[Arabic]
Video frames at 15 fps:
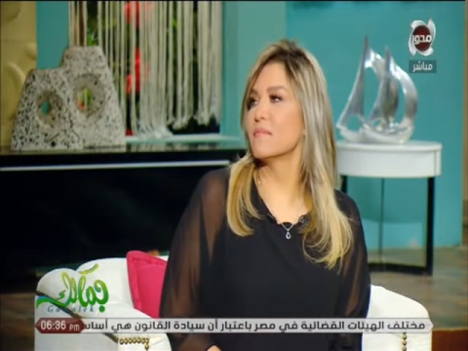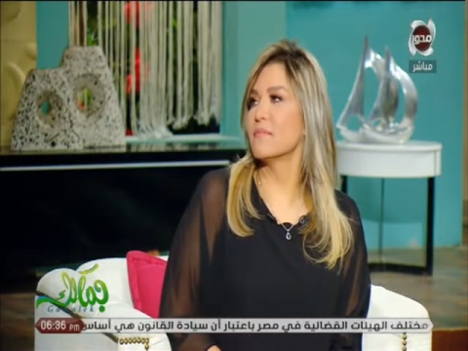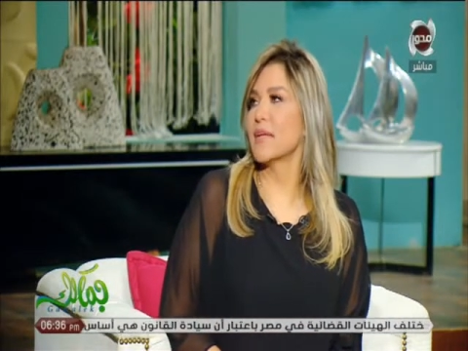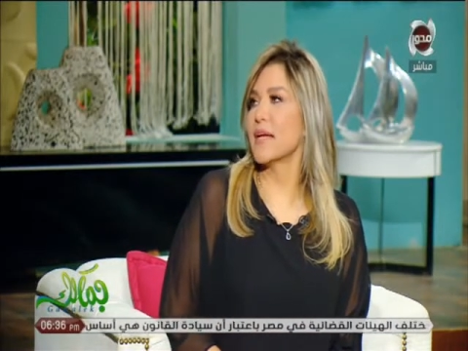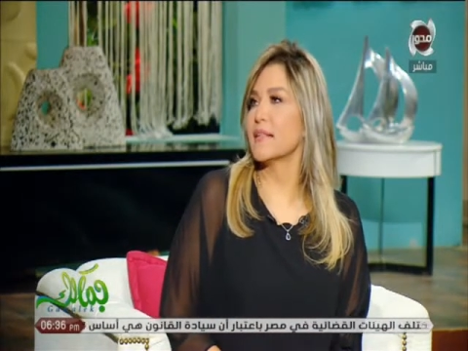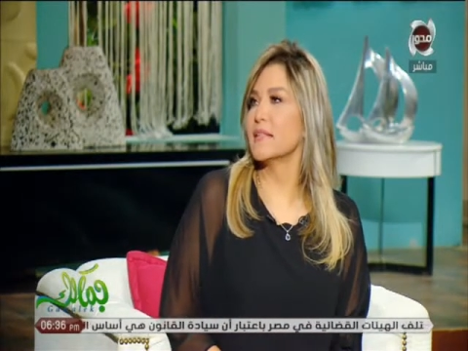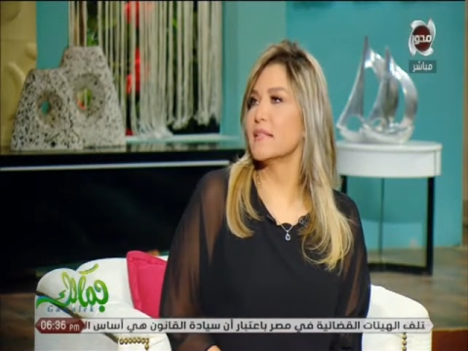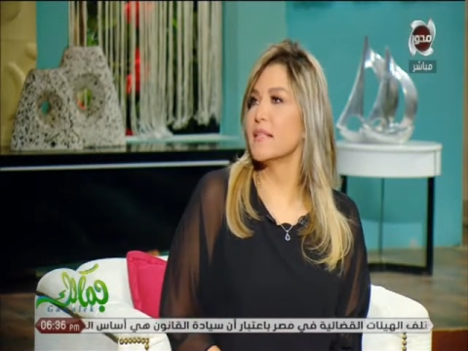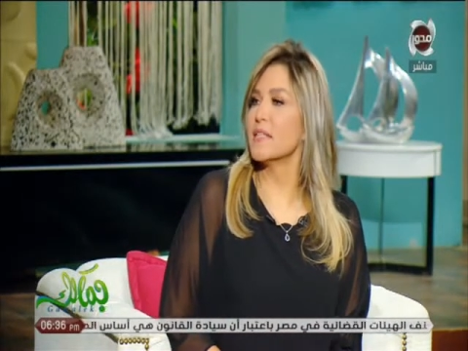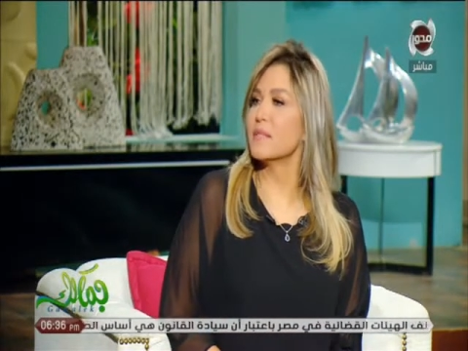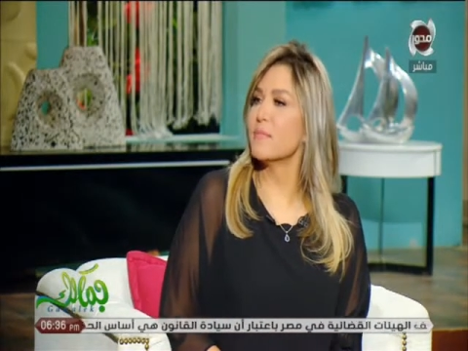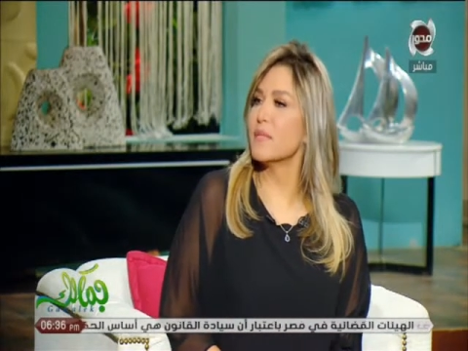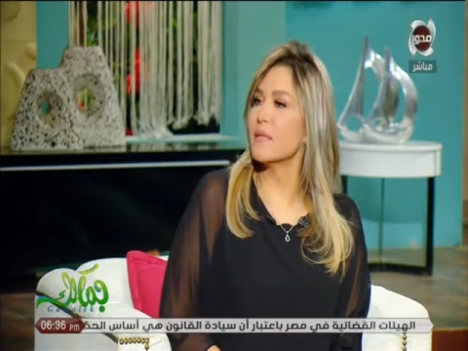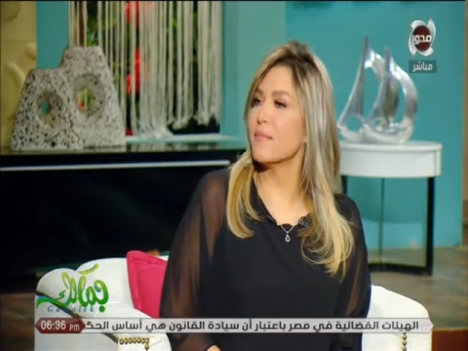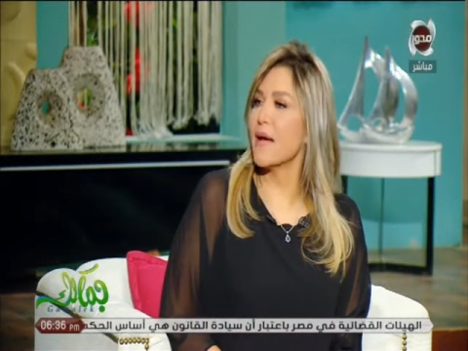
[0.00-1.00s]
يعني
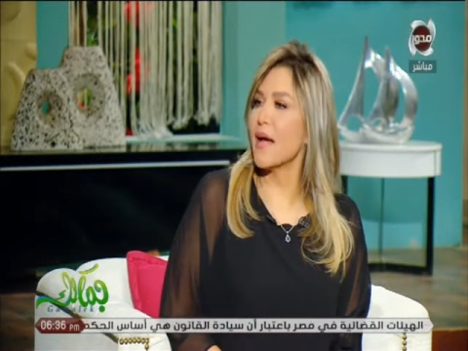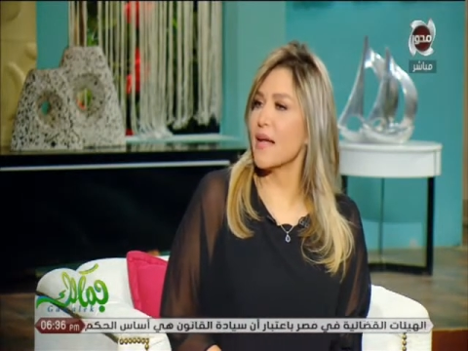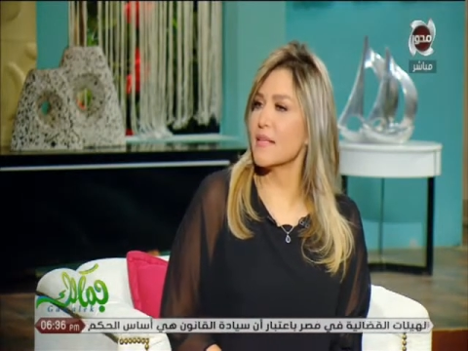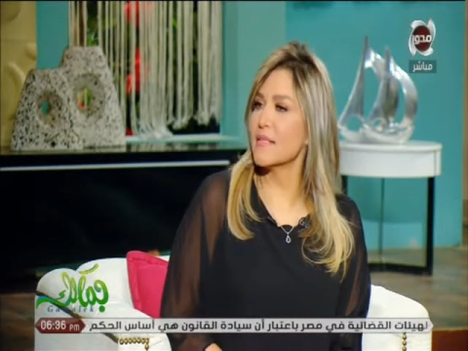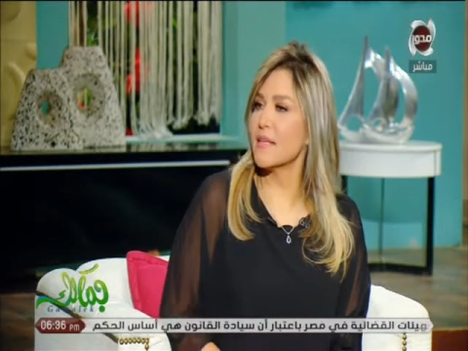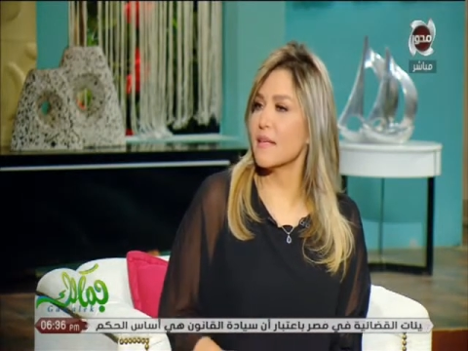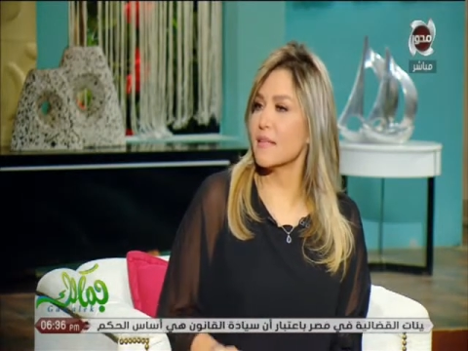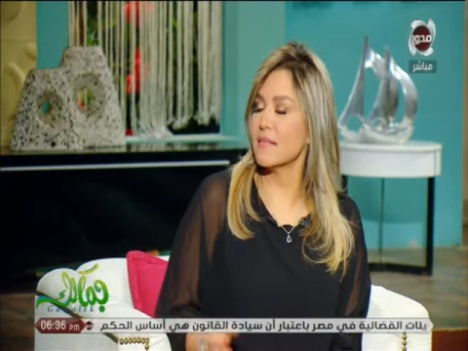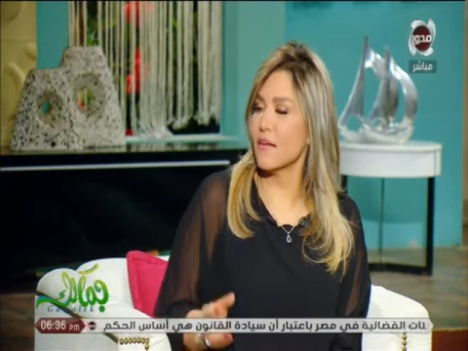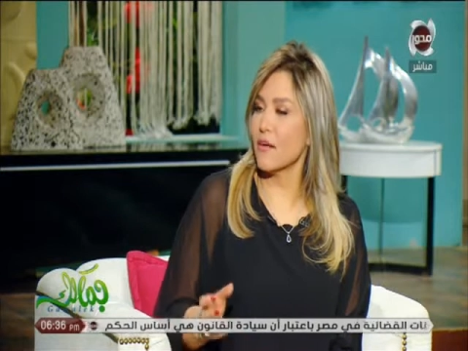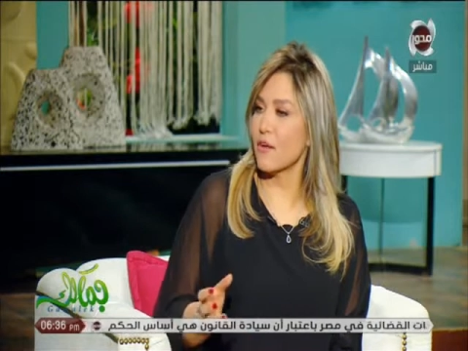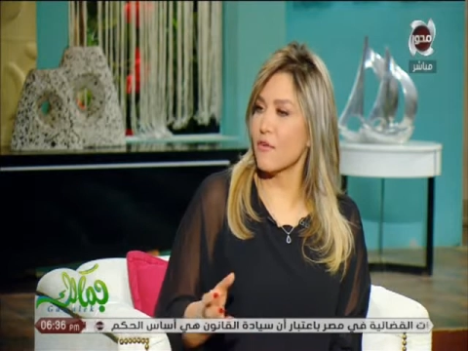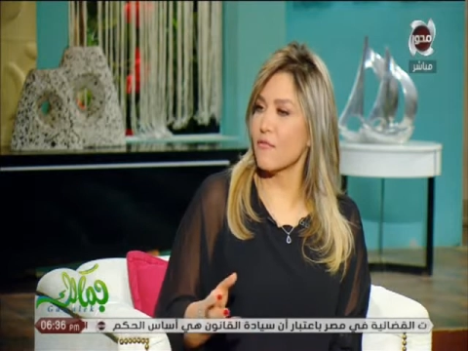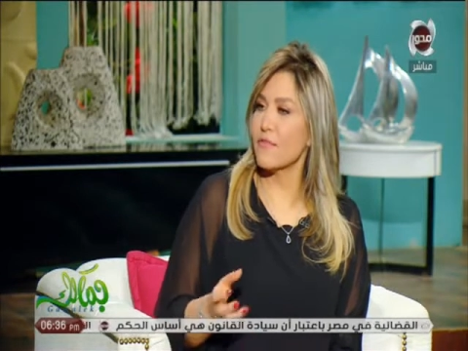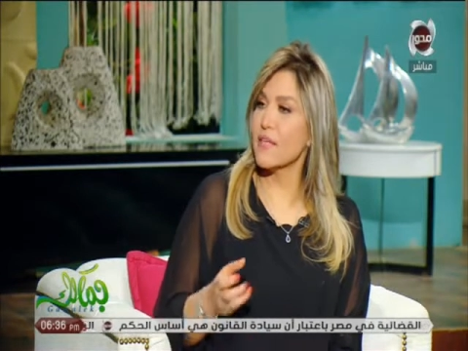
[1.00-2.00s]
الناس بتبقى عايزه
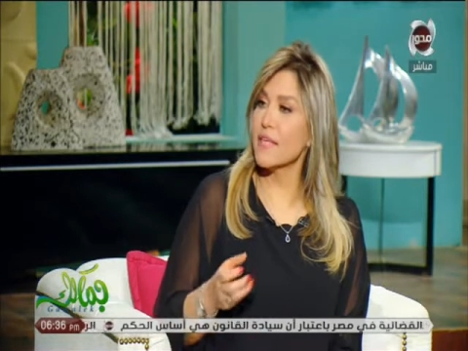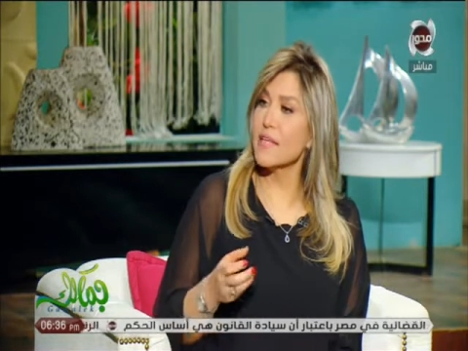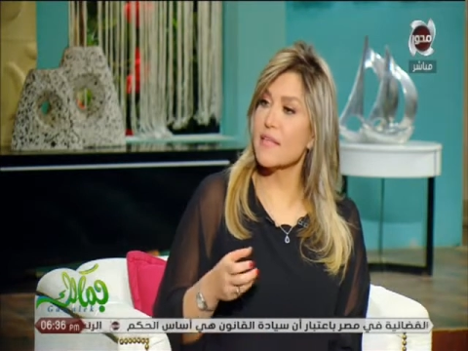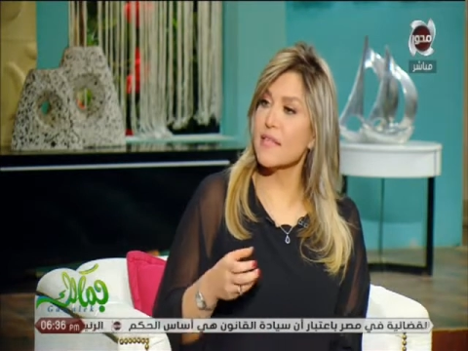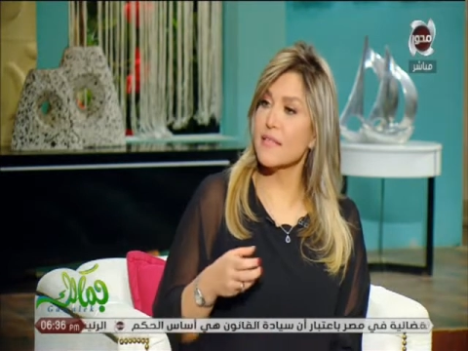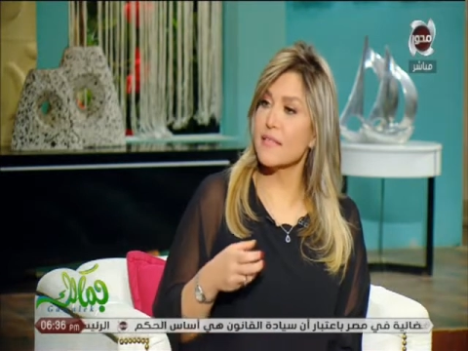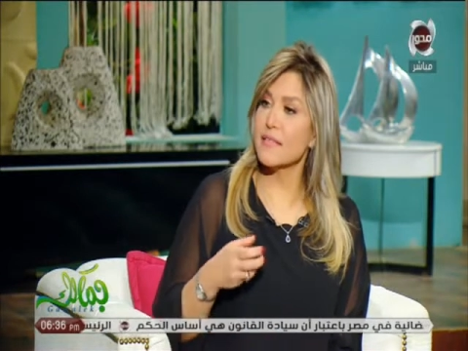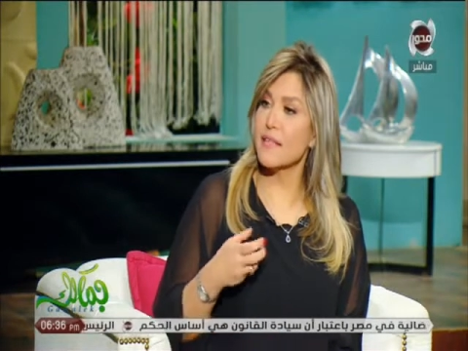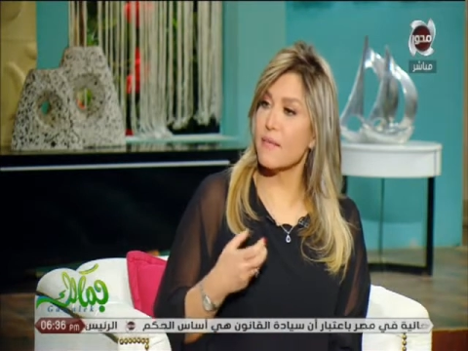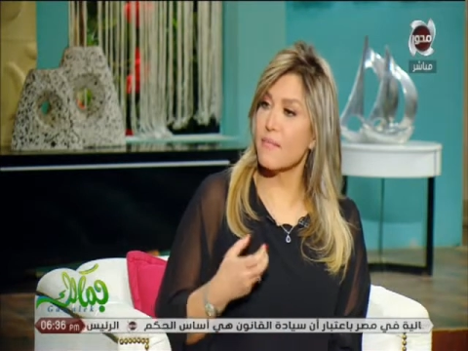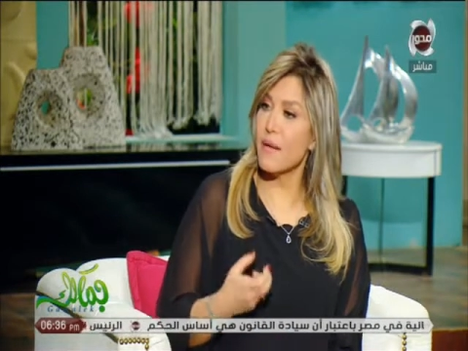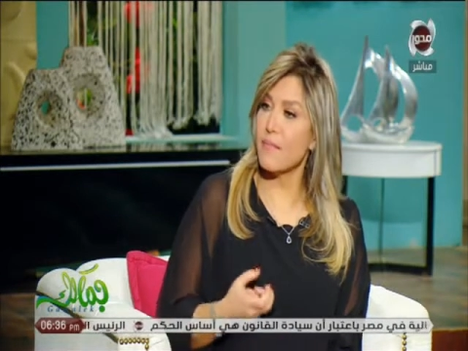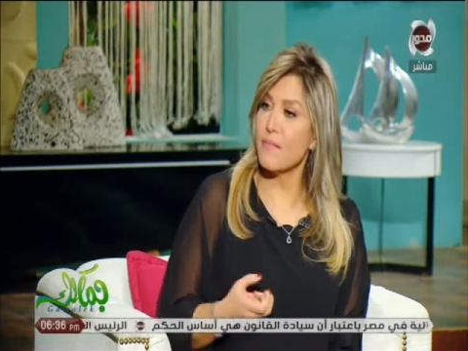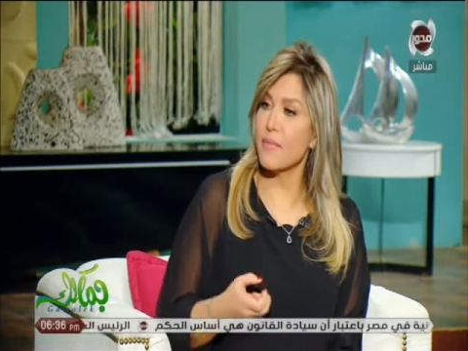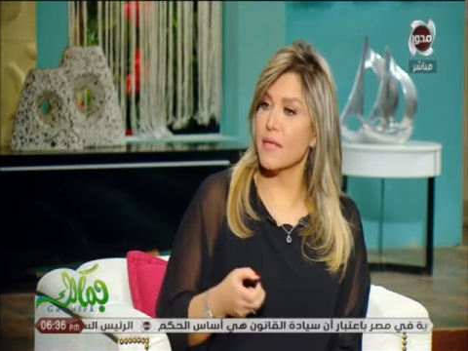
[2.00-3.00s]
تعرف ايه
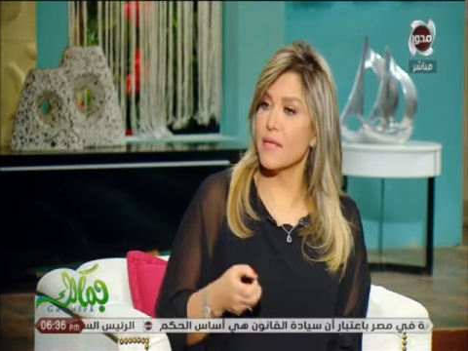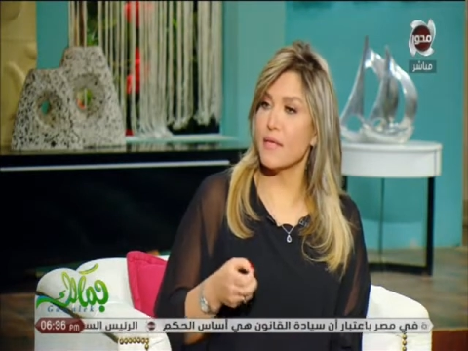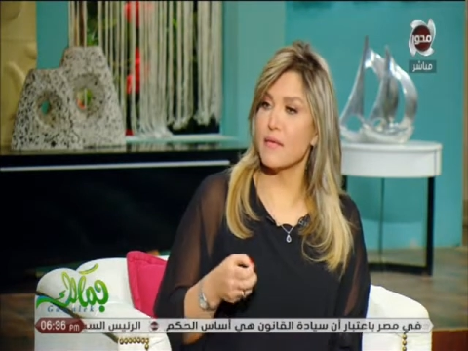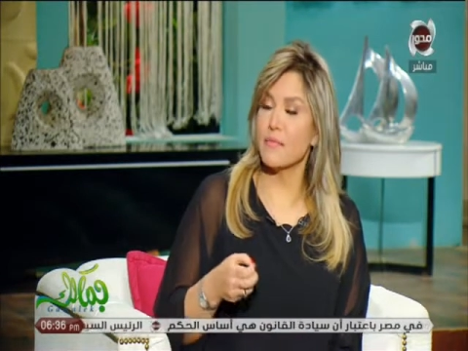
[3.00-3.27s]
سبب آه